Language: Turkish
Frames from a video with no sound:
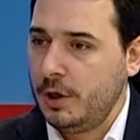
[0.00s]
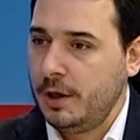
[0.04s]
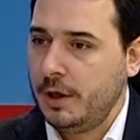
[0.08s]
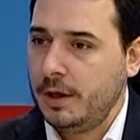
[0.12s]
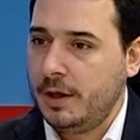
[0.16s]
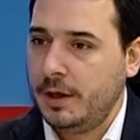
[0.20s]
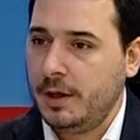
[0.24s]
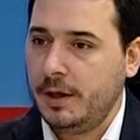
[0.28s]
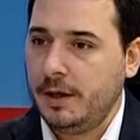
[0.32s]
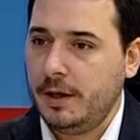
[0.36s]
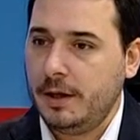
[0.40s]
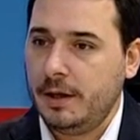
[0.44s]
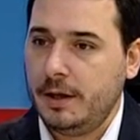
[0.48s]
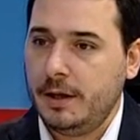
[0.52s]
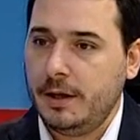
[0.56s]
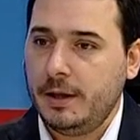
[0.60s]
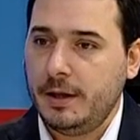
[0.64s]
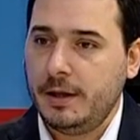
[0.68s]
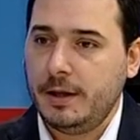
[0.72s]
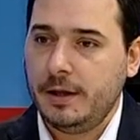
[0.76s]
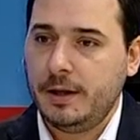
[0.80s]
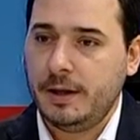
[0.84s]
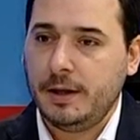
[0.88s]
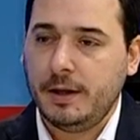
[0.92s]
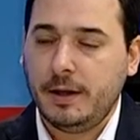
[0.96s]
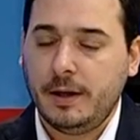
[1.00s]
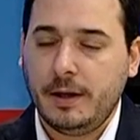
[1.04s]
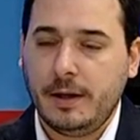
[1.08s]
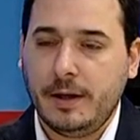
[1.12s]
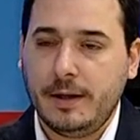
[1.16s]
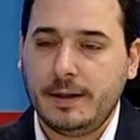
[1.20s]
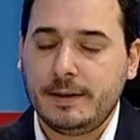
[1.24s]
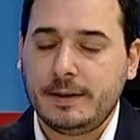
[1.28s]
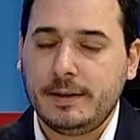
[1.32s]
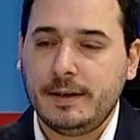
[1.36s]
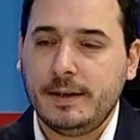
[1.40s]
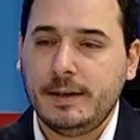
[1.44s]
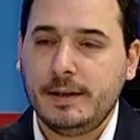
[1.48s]
E, evet. E,
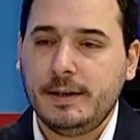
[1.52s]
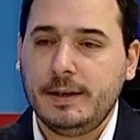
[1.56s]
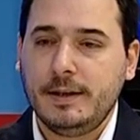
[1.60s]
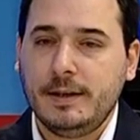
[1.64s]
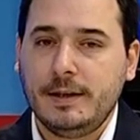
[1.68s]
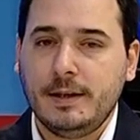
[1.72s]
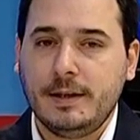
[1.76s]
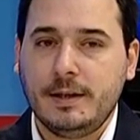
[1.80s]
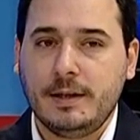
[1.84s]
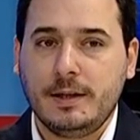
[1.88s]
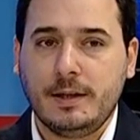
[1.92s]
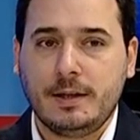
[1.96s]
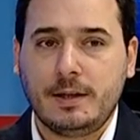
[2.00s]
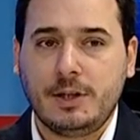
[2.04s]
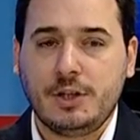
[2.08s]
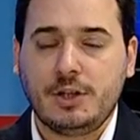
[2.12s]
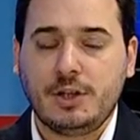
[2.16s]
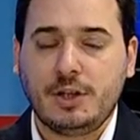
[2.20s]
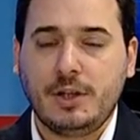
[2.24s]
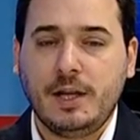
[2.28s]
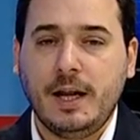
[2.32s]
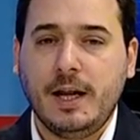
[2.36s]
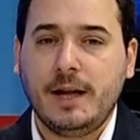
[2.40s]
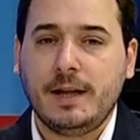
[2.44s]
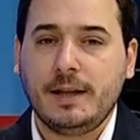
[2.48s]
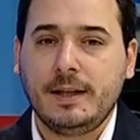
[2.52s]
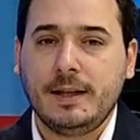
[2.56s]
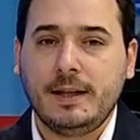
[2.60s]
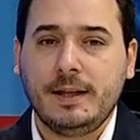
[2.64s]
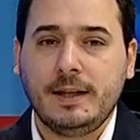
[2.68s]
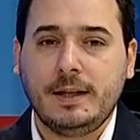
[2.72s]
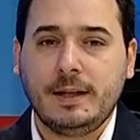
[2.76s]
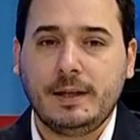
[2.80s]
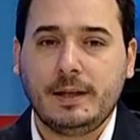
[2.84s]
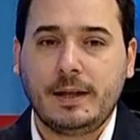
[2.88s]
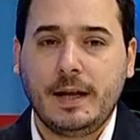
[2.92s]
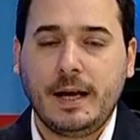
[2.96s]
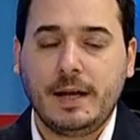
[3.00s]
etkilediği
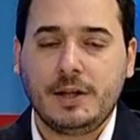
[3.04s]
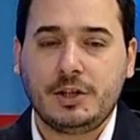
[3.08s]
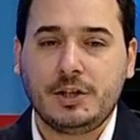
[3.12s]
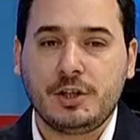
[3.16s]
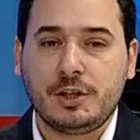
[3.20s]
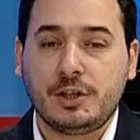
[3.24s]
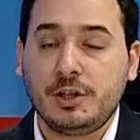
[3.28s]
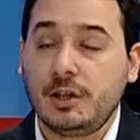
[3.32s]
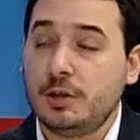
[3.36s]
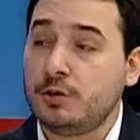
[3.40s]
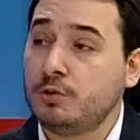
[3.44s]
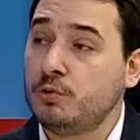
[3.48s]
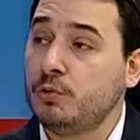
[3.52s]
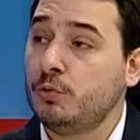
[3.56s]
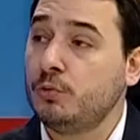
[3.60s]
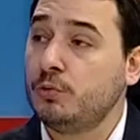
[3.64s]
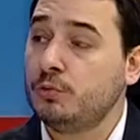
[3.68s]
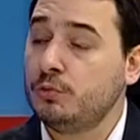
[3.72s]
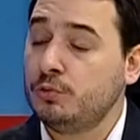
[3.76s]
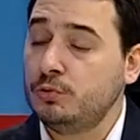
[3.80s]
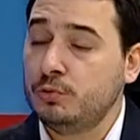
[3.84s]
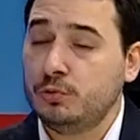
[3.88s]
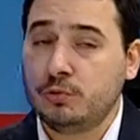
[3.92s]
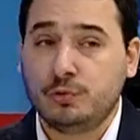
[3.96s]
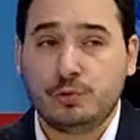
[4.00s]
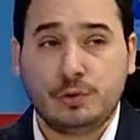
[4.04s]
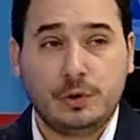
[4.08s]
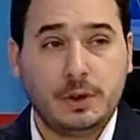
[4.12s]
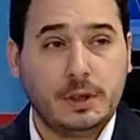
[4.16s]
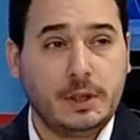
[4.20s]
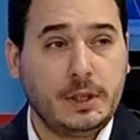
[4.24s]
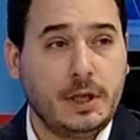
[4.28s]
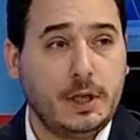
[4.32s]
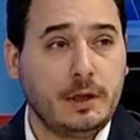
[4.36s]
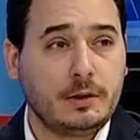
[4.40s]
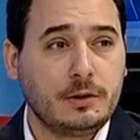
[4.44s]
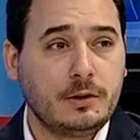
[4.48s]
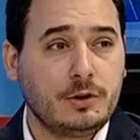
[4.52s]
kişilerde gerçekten çok uzun
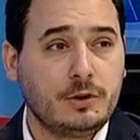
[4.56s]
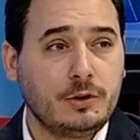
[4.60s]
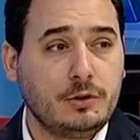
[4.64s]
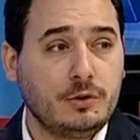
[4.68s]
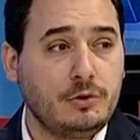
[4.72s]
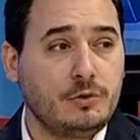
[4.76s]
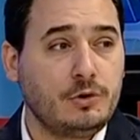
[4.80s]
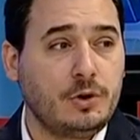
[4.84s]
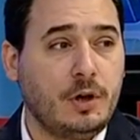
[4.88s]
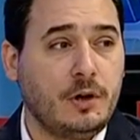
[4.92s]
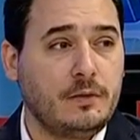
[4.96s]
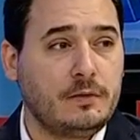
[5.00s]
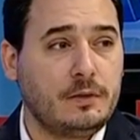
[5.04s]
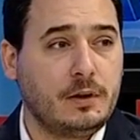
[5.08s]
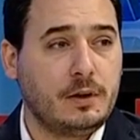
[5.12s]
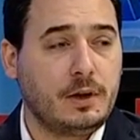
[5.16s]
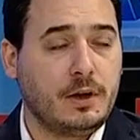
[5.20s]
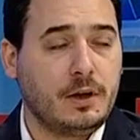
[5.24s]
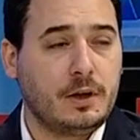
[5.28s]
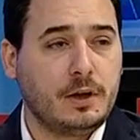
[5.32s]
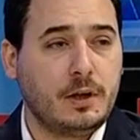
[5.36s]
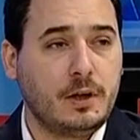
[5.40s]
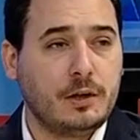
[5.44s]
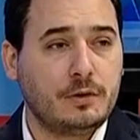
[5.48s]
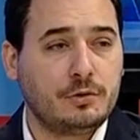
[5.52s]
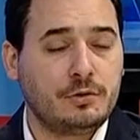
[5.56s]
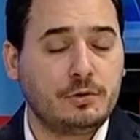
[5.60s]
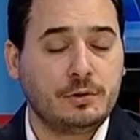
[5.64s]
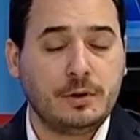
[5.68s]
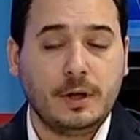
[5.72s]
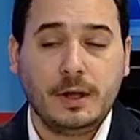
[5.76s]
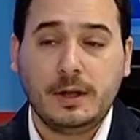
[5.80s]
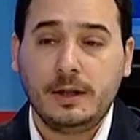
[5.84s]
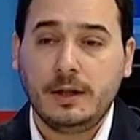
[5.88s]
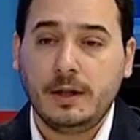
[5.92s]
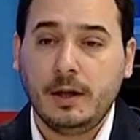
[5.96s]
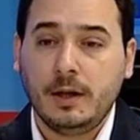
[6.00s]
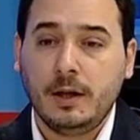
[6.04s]
süreli, yaklaşık 3 hafta kadar
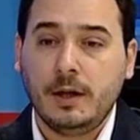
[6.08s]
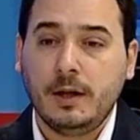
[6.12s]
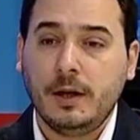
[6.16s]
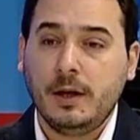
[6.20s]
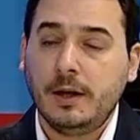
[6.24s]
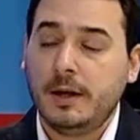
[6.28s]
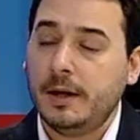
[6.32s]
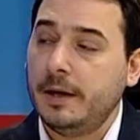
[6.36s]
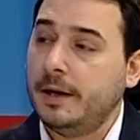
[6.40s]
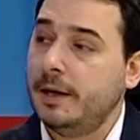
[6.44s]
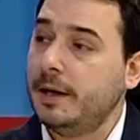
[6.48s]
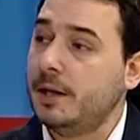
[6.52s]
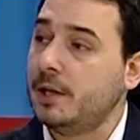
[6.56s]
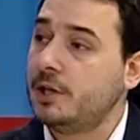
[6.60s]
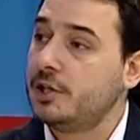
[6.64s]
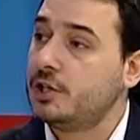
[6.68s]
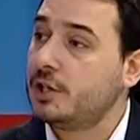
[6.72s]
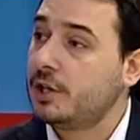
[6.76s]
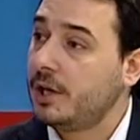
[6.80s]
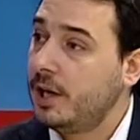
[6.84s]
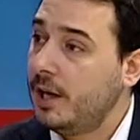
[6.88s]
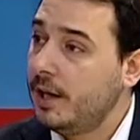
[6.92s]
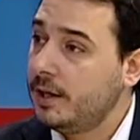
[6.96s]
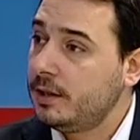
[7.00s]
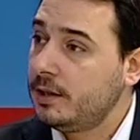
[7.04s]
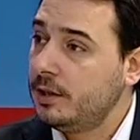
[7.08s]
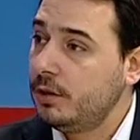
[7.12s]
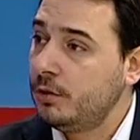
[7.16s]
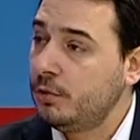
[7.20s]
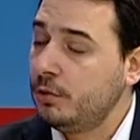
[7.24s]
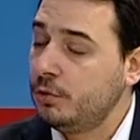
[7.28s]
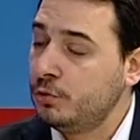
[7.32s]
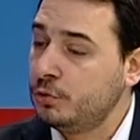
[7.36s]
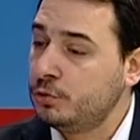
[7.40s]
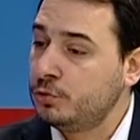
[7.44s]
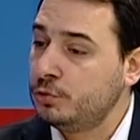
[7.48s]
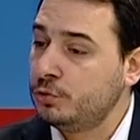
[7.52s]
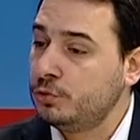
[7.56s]
süren e, şikayetler
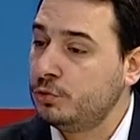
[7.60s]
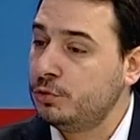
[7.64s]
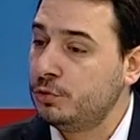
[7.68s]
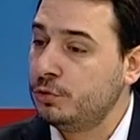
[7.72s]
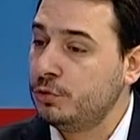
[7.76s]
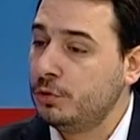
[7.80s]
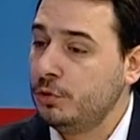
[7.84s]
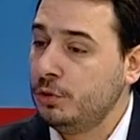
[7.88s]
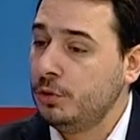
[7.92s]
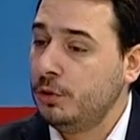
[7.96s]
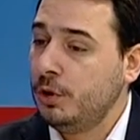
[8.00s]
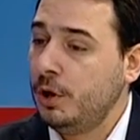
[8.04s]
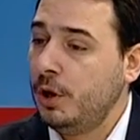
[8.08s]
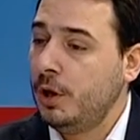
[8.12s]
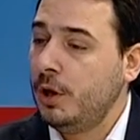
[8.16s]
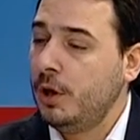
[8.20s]
oluşturuyor.